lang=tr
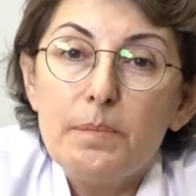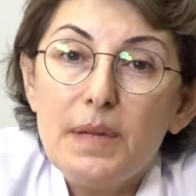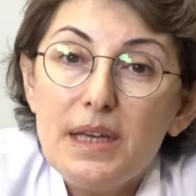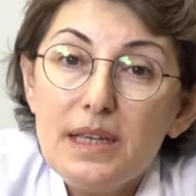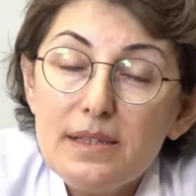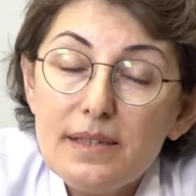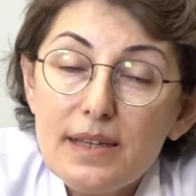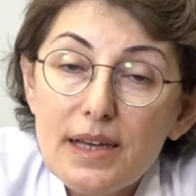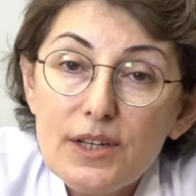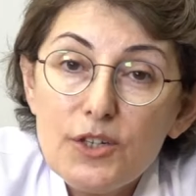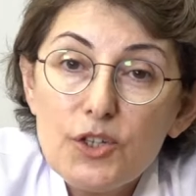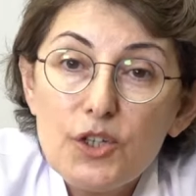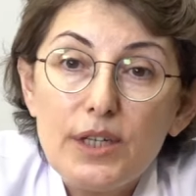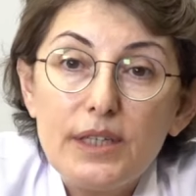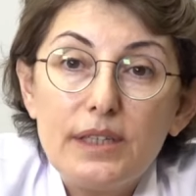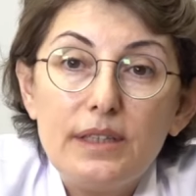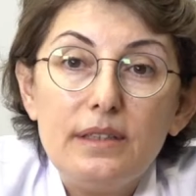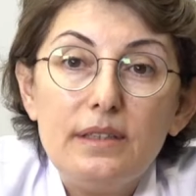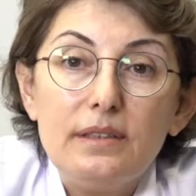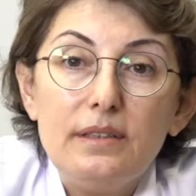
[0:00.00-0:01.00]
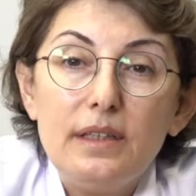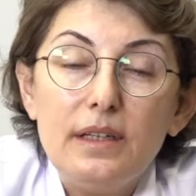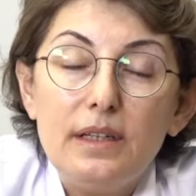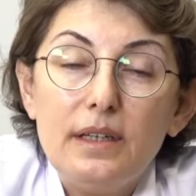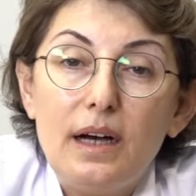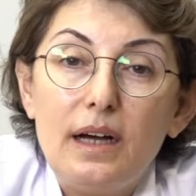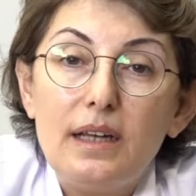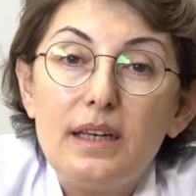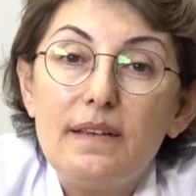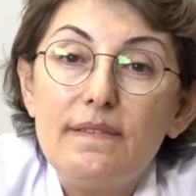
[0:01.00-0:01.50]
Benzer
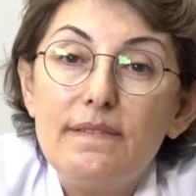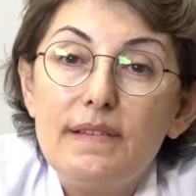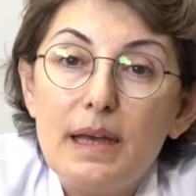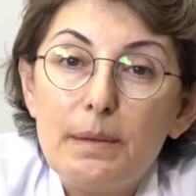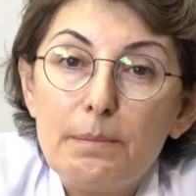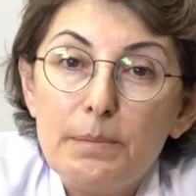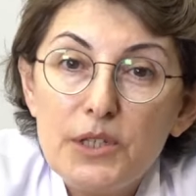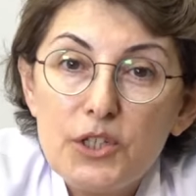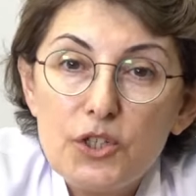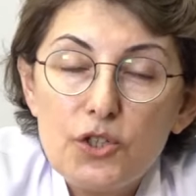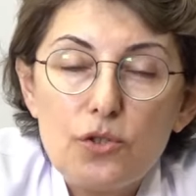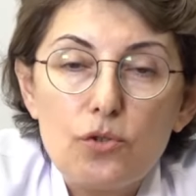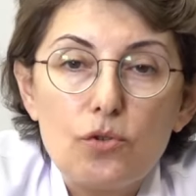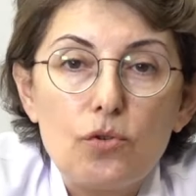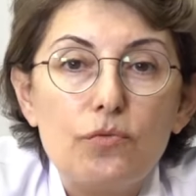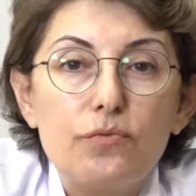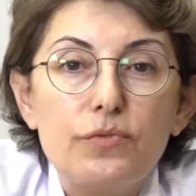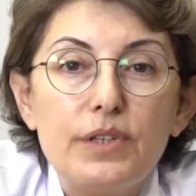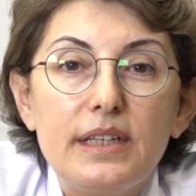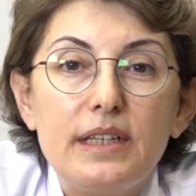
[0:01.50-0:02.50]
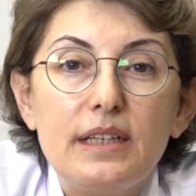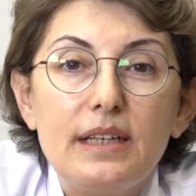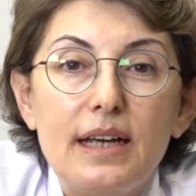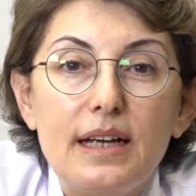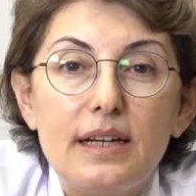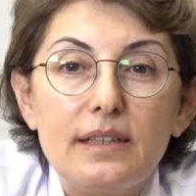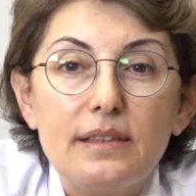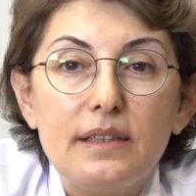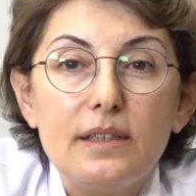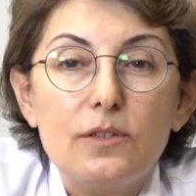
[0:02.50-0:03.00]
şekilde alevlenmiş
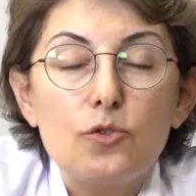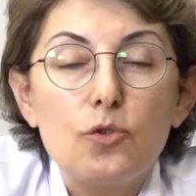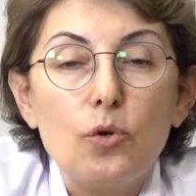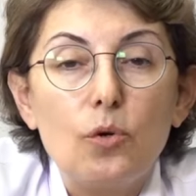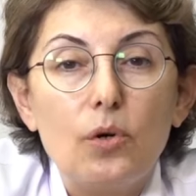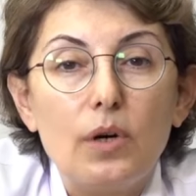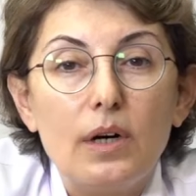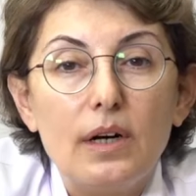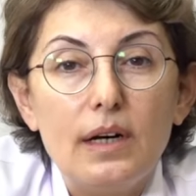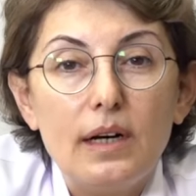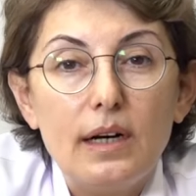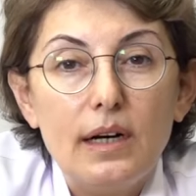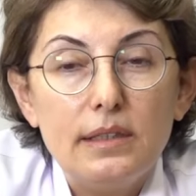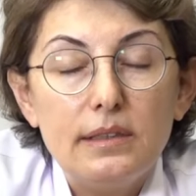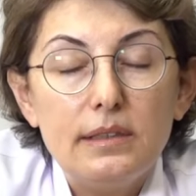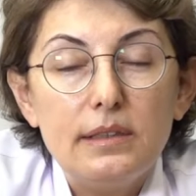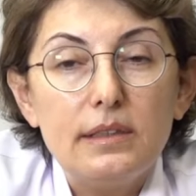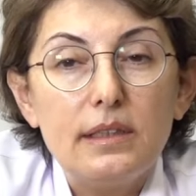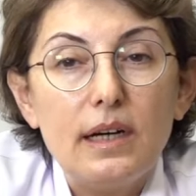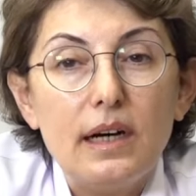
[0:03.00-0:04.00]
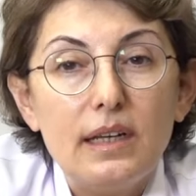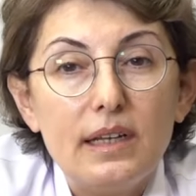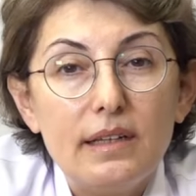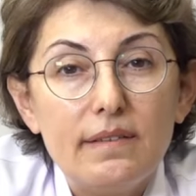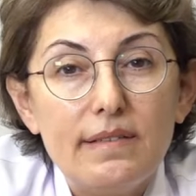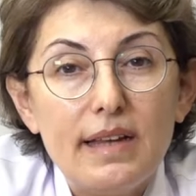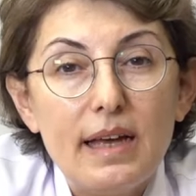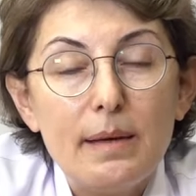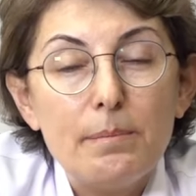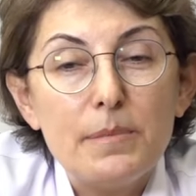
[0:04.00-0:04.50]
şizofrenilerde çok ağır
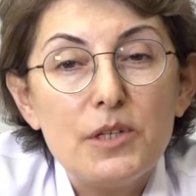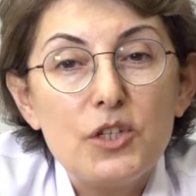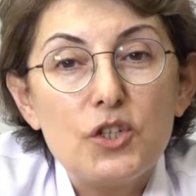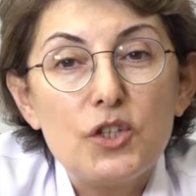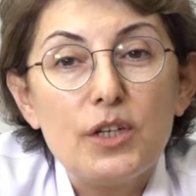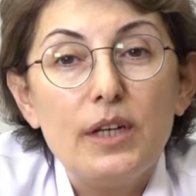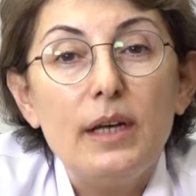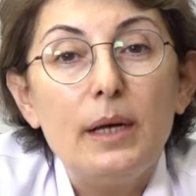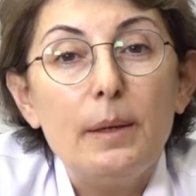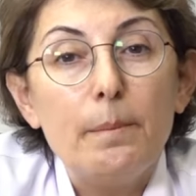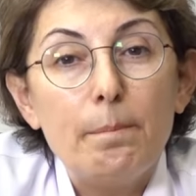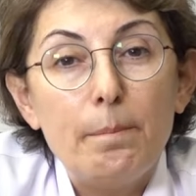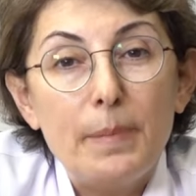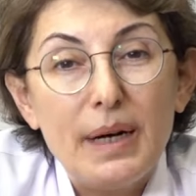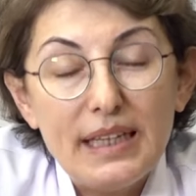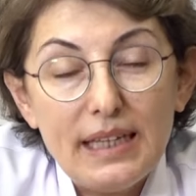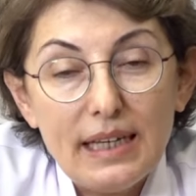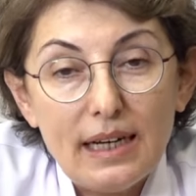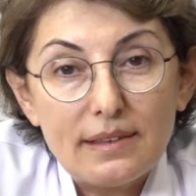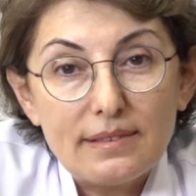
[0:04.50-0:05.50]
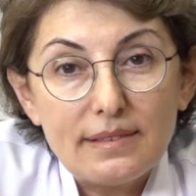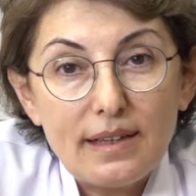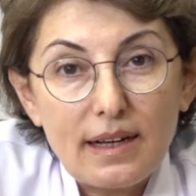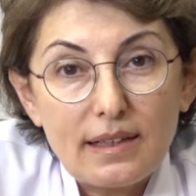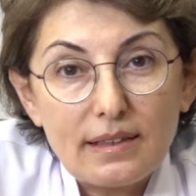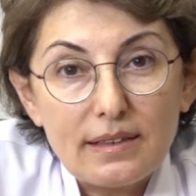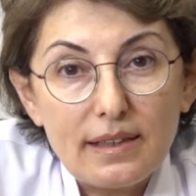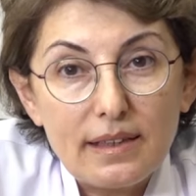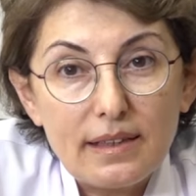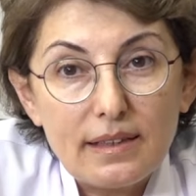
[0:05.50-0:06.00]
alevlenmiş mani
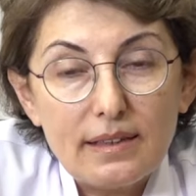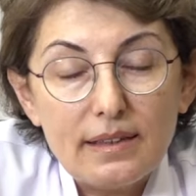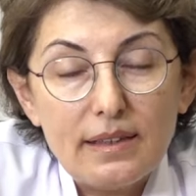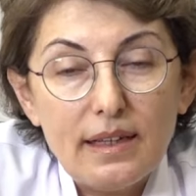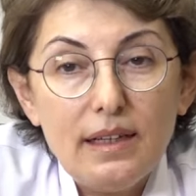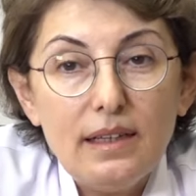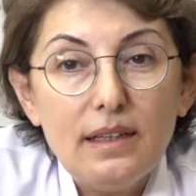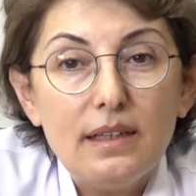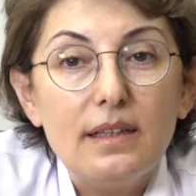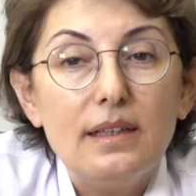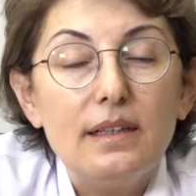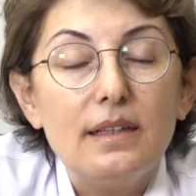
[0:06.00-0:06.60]
ataklarında